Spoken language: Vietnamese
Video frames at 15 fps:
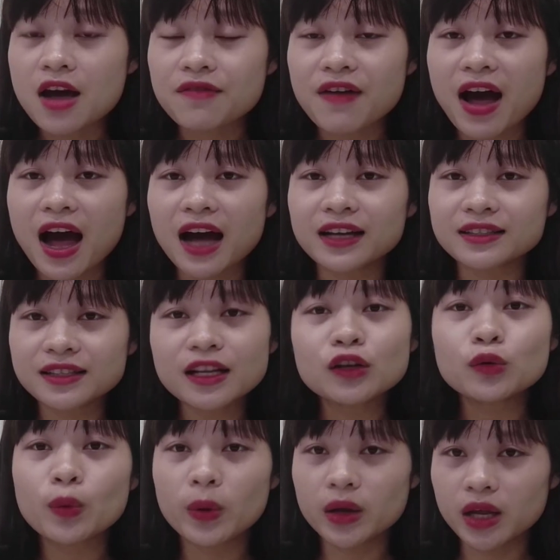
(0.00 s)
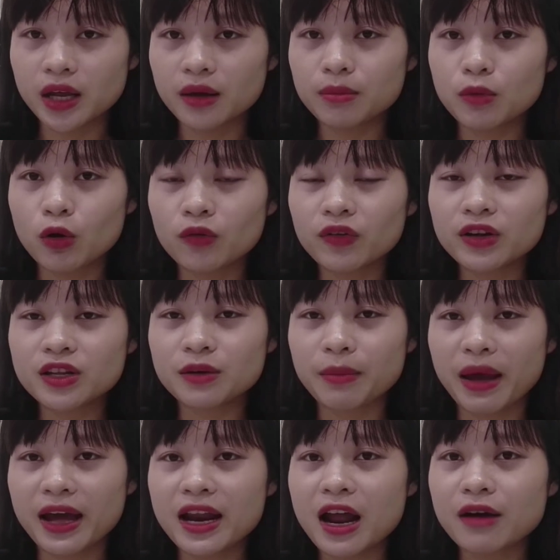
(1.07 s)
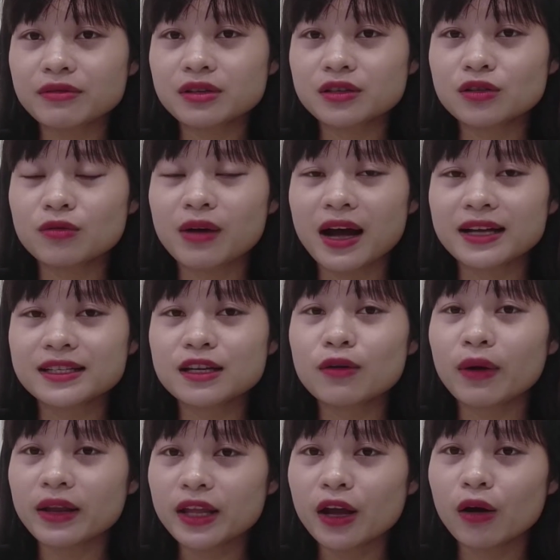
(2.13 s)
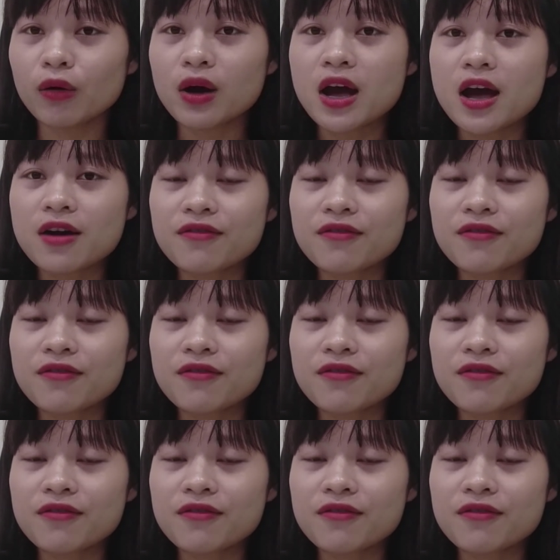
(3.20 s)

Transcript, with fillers: và rất nguy hiểm đối với những bé nào sử dụng kháng sinh quá nhiều.